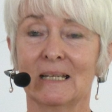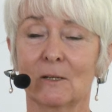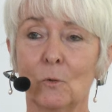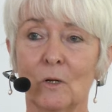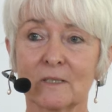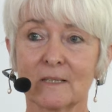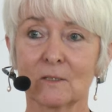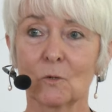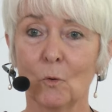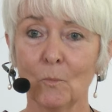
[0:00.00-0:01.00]
Koans
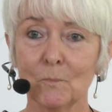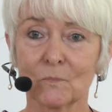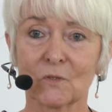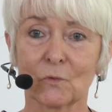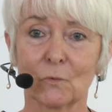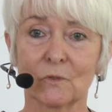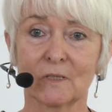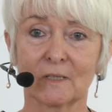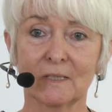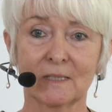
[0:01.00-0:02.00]
in Gruppen zu
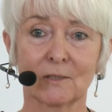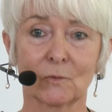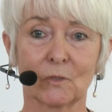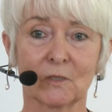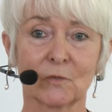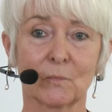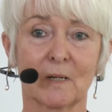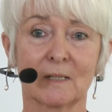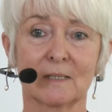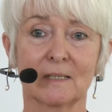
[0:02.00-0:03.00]
unterrichten oder zu
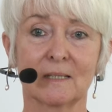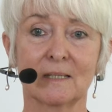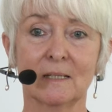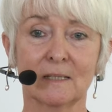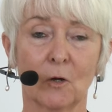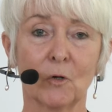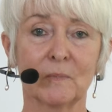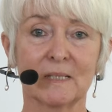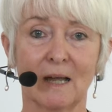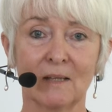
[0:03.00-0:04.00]
praktizieren, auch
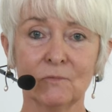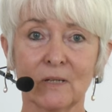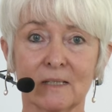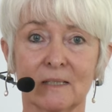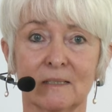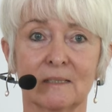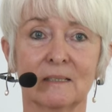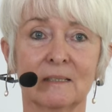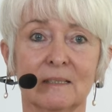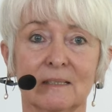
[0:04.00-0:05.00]
mit AnfängerInnen,